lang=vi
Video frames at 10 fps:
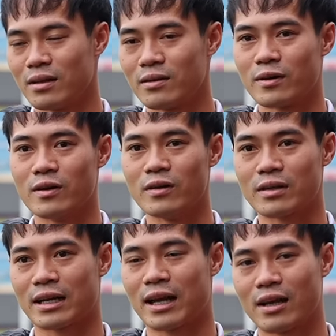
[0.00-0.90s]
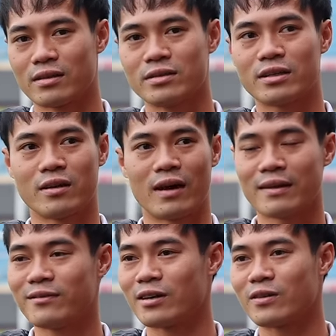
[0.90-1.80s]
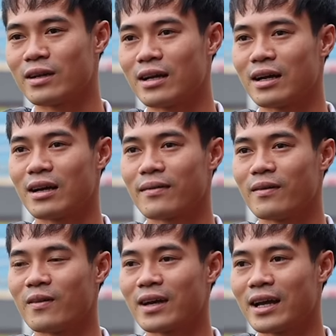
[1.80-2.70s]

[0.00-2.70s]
Nhưng mà cả thể như kiểu anh vừa nói là ok,